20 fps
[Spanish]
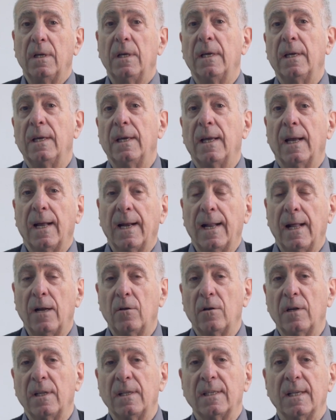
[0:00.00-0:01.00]
eh, hará
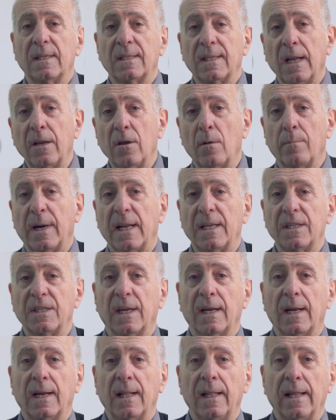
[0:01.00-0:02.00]
lo necesario para
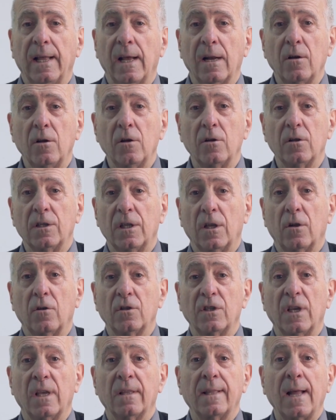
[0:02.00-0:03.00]
llegar al
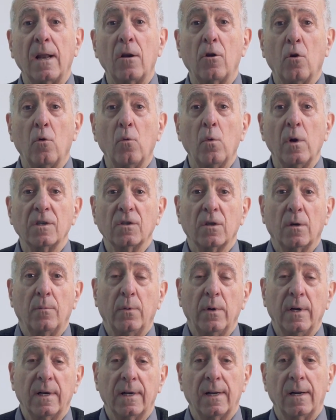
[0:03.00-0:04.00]
diagnóstico. Si están los huesos
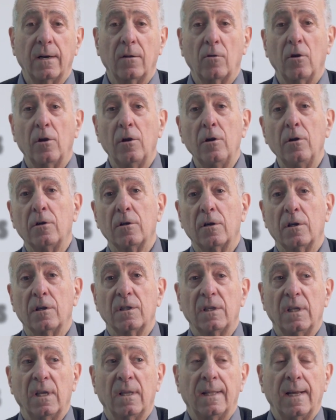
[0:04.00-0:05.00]
puede traer dolor,
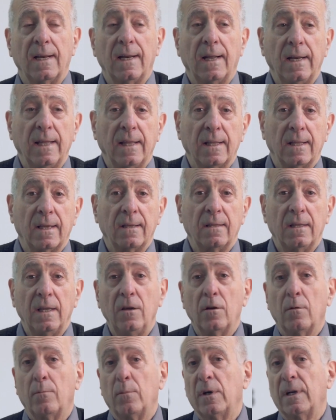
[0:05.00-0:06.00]
si está en el
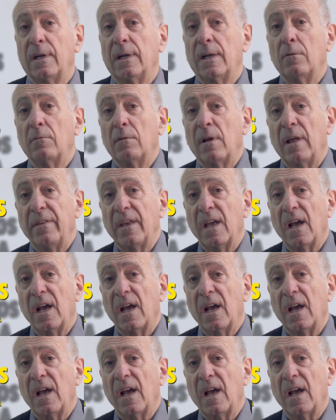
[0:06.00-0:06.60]
intestino puede traer una